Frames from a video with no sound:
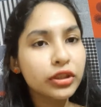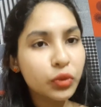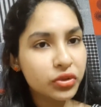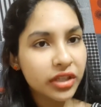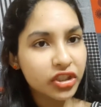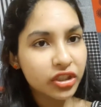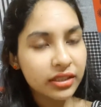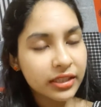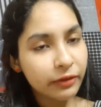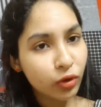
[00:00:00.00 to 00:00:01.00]
दूसरे
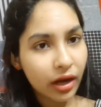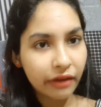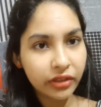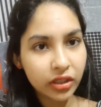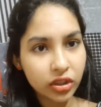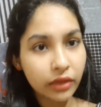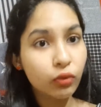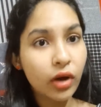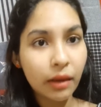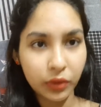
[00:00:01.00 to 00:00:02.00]
शेड से वो काफ़ी अच्छे हैं
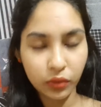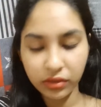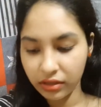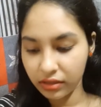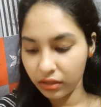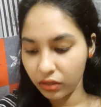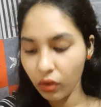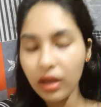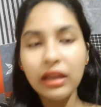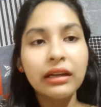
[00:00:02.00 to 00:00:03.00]
वो आप यूज़ कर सकते
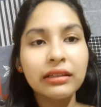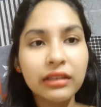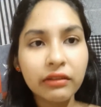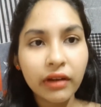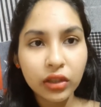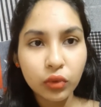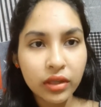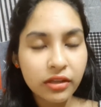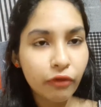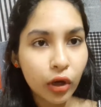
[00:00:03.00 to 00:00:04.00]
हो ग्लिटर वाला
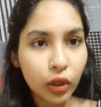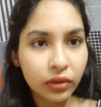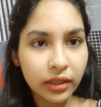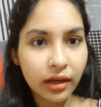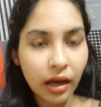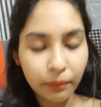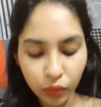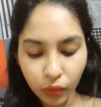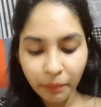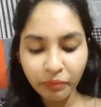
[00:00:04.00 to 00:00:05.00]
थोड़ा सा फॉलोआउट आउट देगा
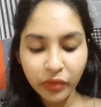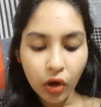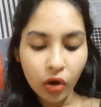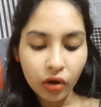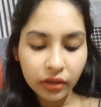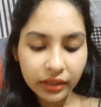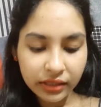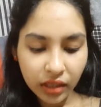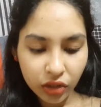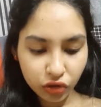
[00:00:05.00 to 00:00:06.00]
आपको और
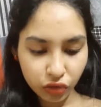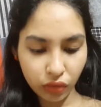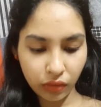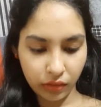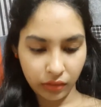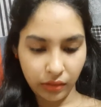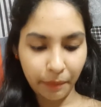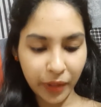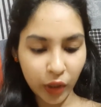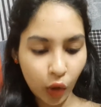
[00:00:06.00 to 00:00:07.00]
इसका जो
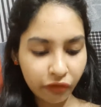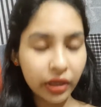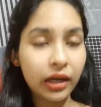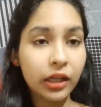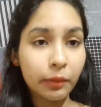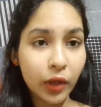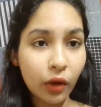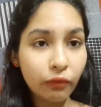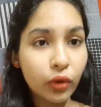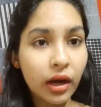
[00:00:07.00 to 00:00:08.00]
पे ऑफ है कलर पे
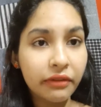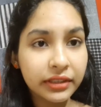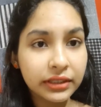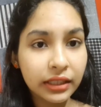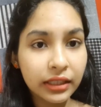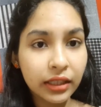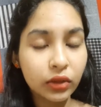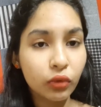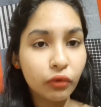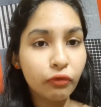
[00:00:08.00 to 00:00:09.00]
ऑफ वो काफ़ी सही है
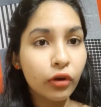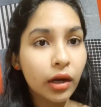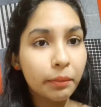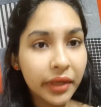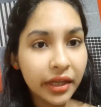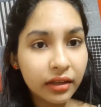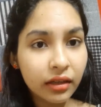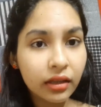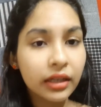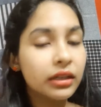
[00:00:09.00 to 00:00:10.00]
तो फॉर अ
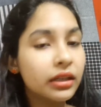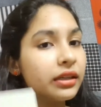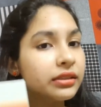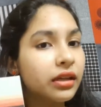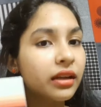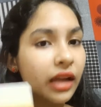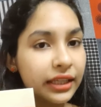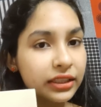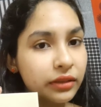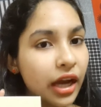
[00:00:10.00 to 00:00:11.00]
बिगिनर इट इज़ अ
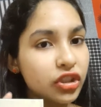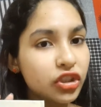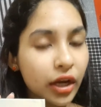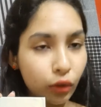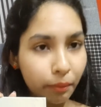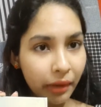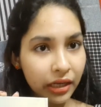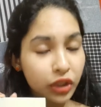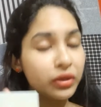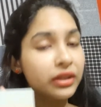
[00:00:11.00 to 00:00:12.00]
नाइस आई शेडो
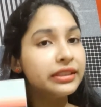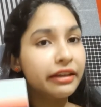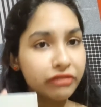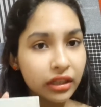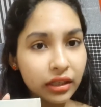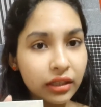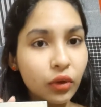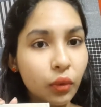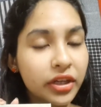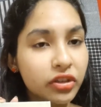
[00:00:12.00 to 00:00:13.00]
पैलेट यू कैन डेफिनेटली
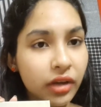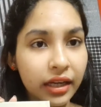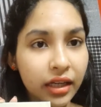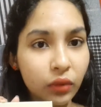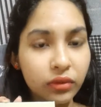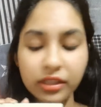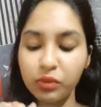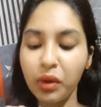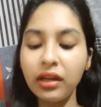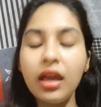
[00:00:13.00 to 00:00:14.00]
गो एंड ट्राई आउट
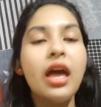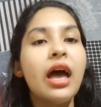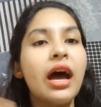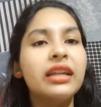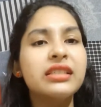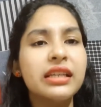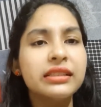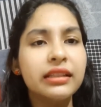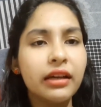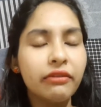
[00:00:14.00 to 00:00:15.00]
दिस वन एंड इट्स
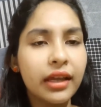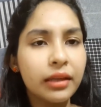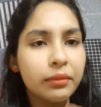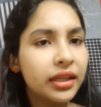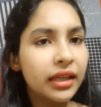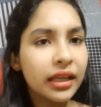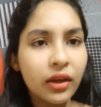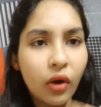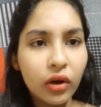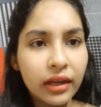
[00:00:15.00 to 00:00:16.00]
ईजिली अवेलेबल इन
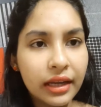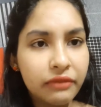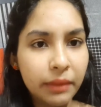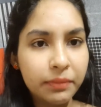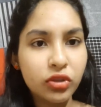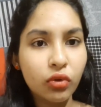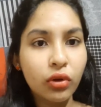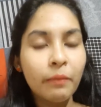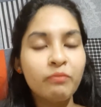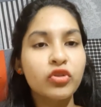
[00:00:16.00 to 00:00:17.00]
एनी ऑनलाइन वेब
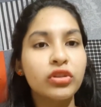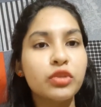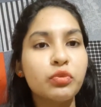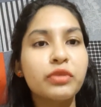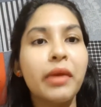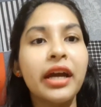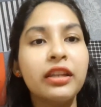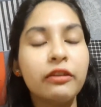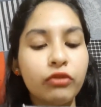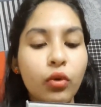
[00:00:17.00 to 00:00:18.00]
स्टोर सो दिस वॉज माई
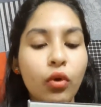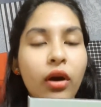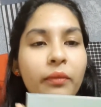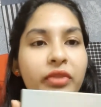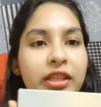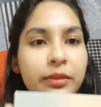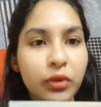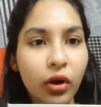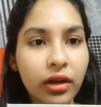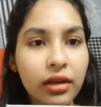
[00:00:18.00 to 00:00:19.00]
रिव्यू ऑन दिस
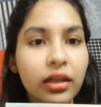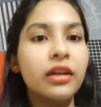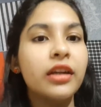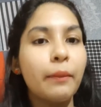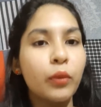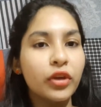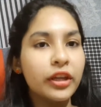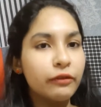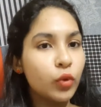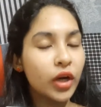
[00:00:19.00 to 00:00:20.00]
प्रोडक्ट अगर आपको
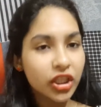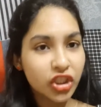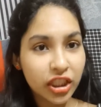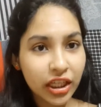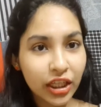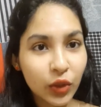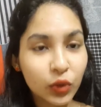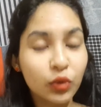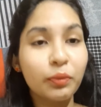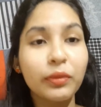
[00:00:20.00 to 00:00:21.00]
ये रिव्यू अच्छी लगी हो
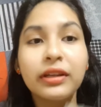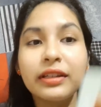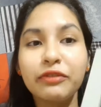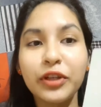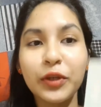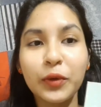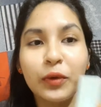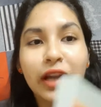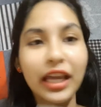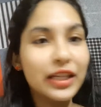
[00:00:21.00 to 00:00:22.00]
तो वीडियो
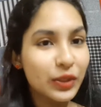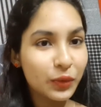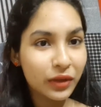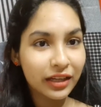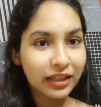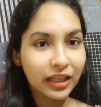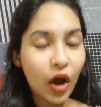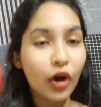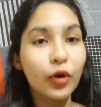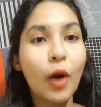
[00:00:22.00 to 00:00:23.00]
को लाइक ज़रूर कर
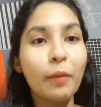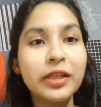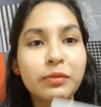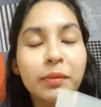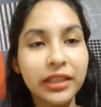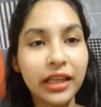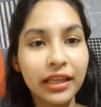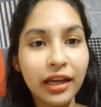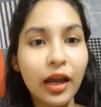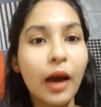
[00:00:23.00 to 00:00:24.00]
देना और कमेंट्स में
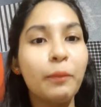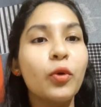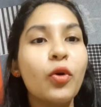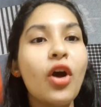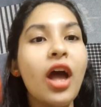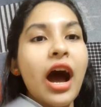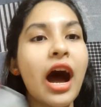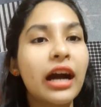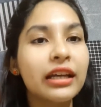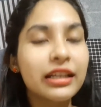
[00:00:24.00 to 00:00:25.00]
बताइएगा कि आपको
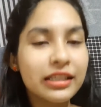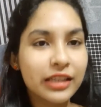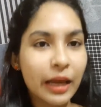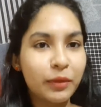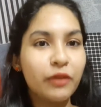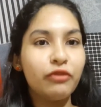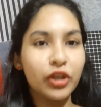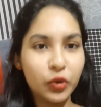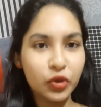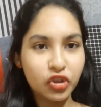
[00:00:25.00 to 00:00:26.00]
आगे किस टाइप की
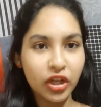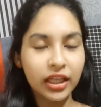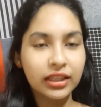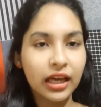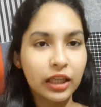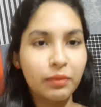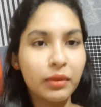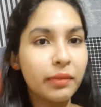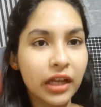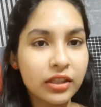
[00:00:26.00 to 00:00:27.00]
वीडियोस चाहिए ताकि
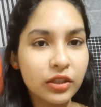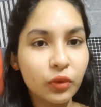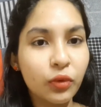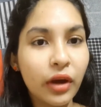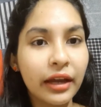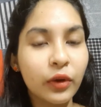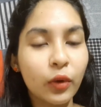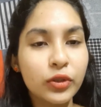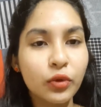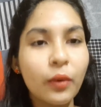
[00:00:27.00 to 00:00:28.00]
मैं बना सकूं एंड
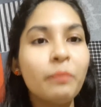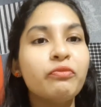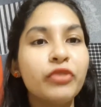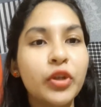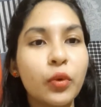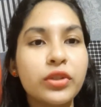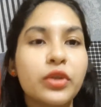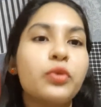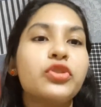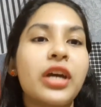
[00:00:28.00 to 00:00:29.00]
ऑल्सो वीडियो को
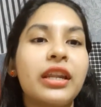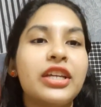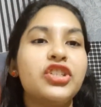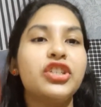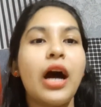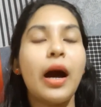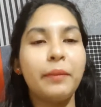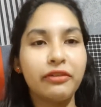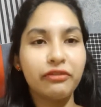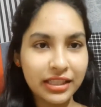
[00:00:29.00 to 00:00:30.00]
ज़रूर शेयर कीजिएगा
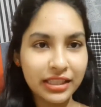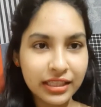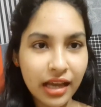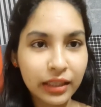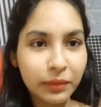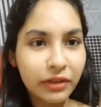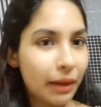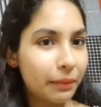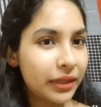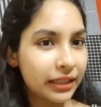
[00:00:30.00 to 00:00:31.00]
अपने फ्रेंड्स के साथ अपने
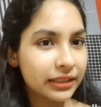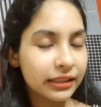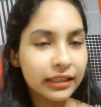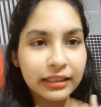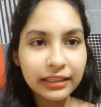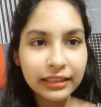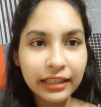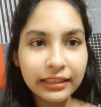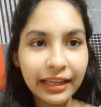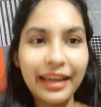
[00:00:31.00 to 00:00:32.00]
फैमिली के साथ एंड टिल
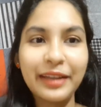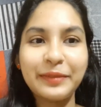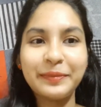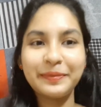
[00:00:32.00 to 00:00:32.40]
देन टेक केयर